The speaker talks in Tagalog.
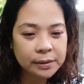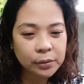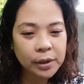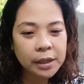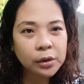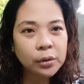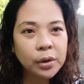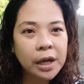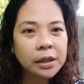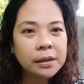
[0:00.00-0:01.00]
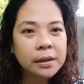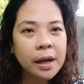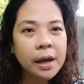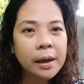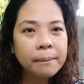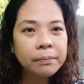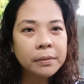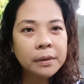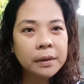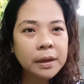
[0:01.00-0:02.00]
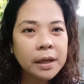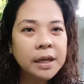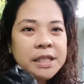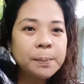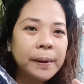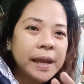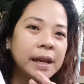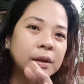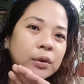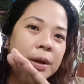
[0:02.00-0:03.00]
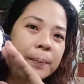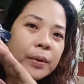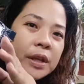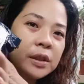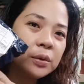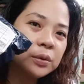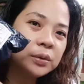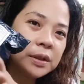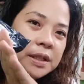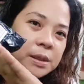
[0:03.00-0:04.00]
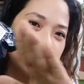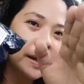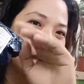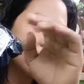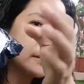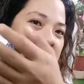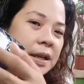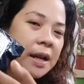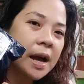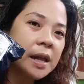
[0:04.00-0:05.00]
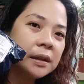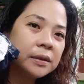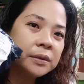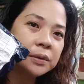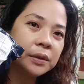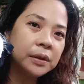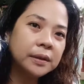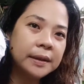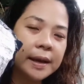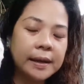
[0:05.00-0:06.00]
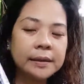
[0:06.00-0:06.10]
So, ito. At um, inisprayan ko na po ito. Inisprayan ko na ng alcohol. Yan.